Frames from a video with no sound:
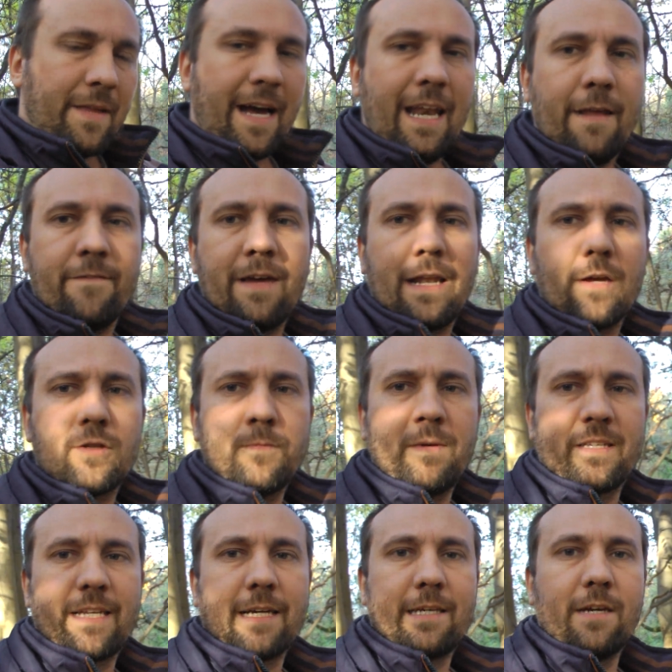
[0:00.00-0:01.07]
Ale wiele osób
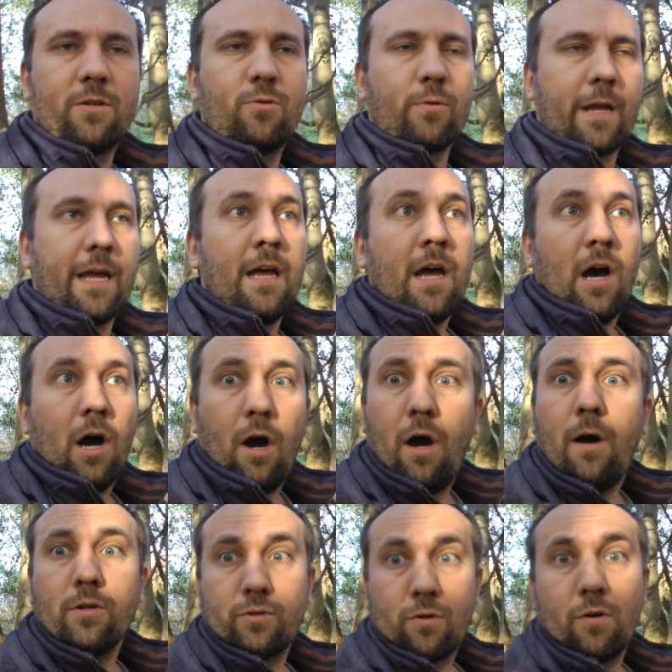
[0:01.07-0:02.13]
jest takich, które
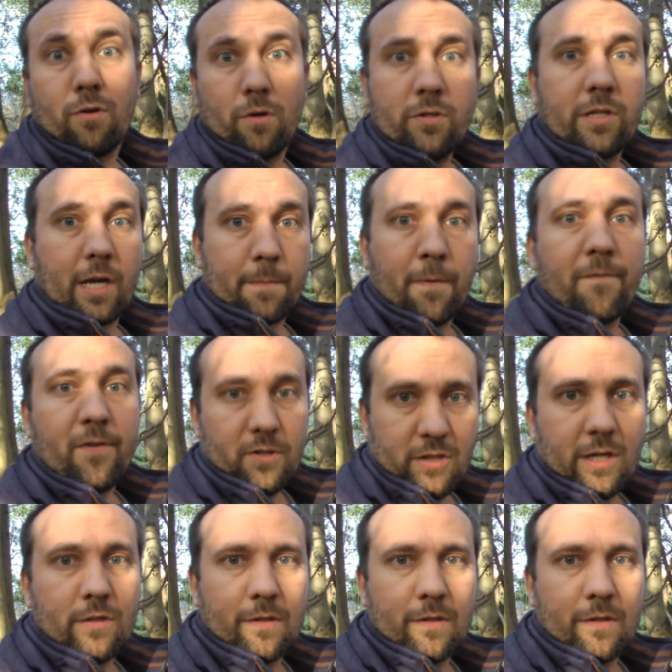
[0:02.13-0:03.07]
o, skoro oni tak powiedzieli,